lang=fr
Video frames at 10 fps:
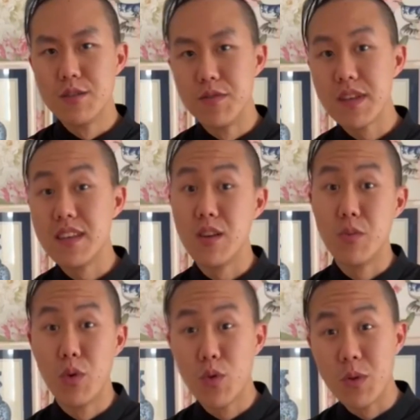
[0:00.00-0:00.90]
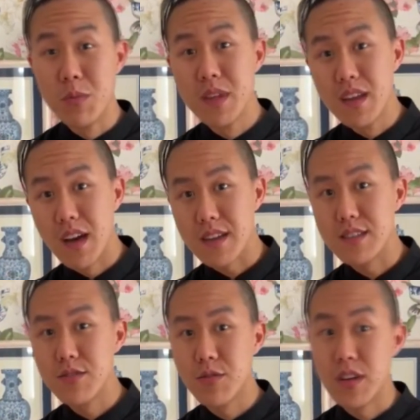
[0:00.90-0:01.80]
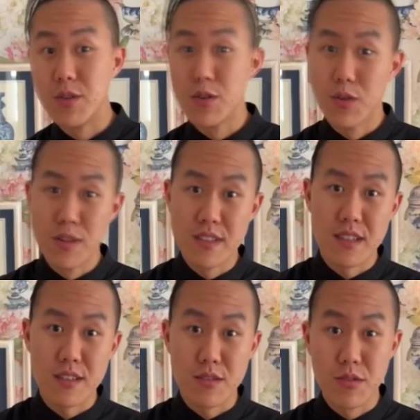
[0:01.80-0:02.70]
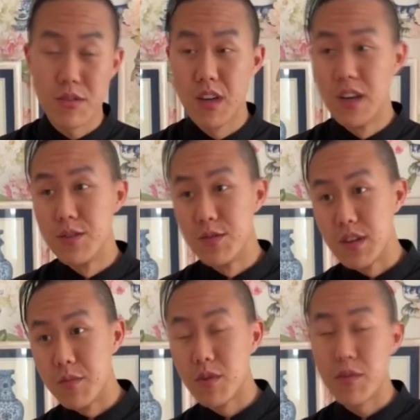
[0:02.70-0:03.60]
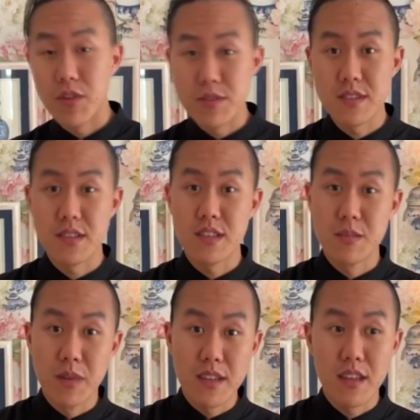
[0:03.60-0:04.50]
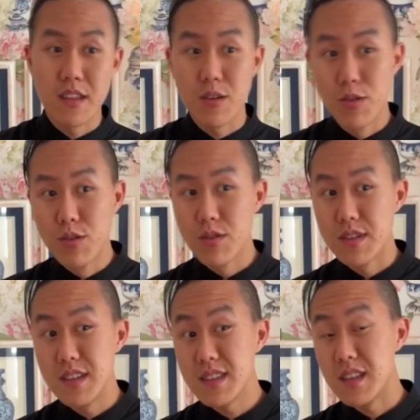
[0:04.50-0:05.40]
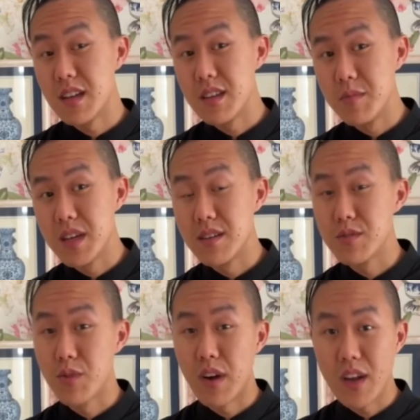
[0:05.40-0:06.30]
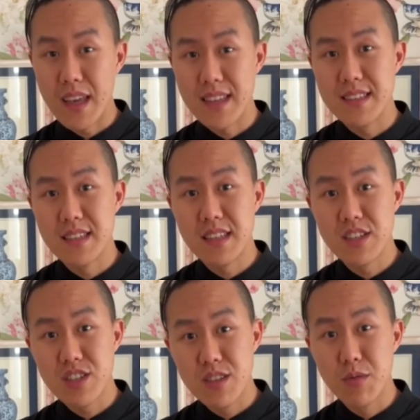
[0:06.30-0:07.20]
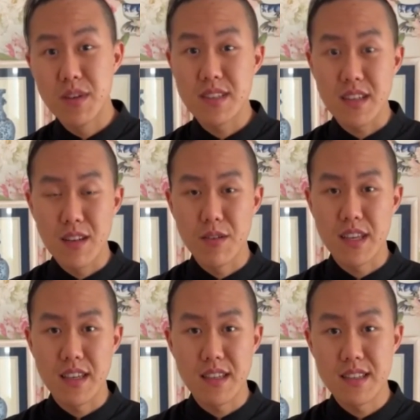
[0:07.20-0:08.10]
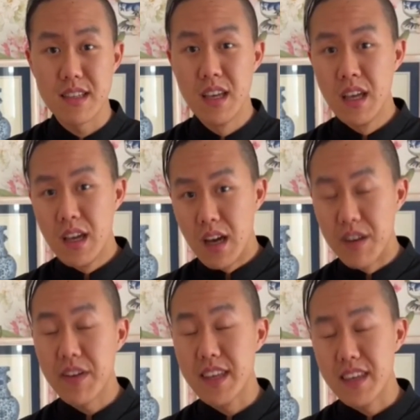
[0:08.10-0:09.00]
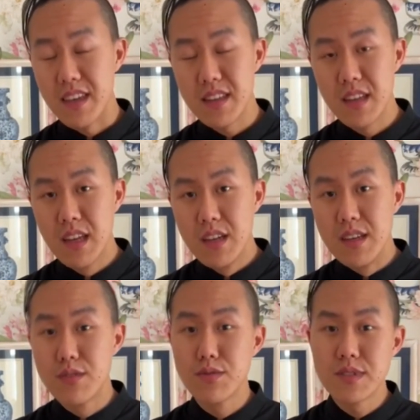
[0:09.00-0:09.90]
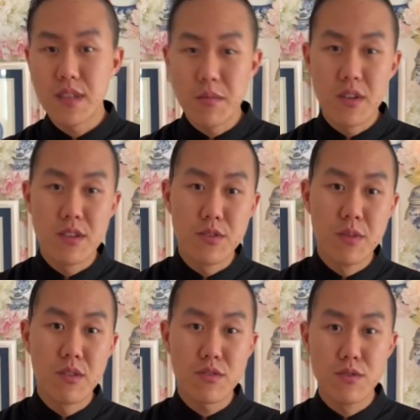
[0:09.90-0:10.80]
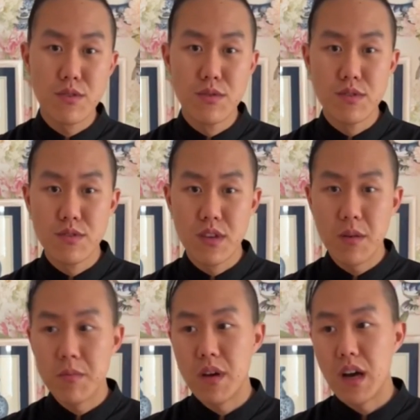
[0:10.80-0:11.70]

du fait qu'il y a eu beaucoup de migration et de colonisation, notamment française, britannique, hollandaise, et il y a des migrations indiennes, chinoises, sri-lankaises, africaine. Et tout ce mélange de cultures